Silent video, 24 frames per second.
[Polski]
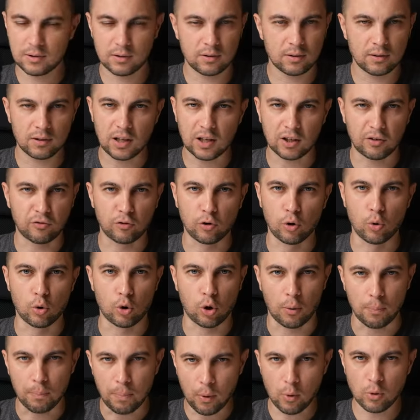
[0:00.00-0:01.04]
tak w
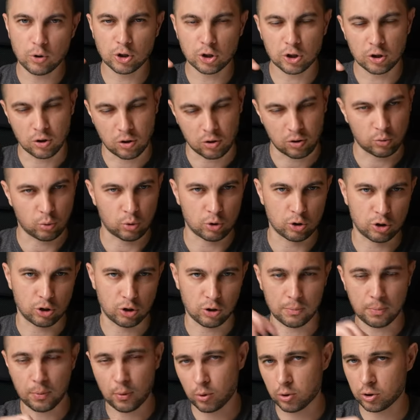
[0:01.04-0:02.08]
kółko. Połączono, rozłączono,
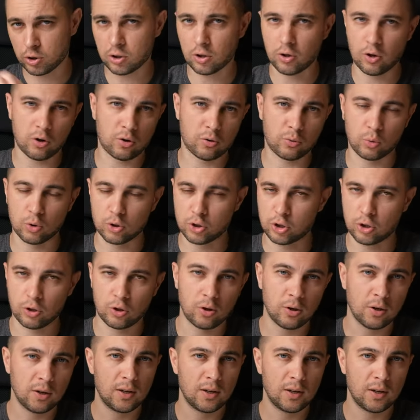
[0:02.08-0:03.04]
połączono, rozłączono.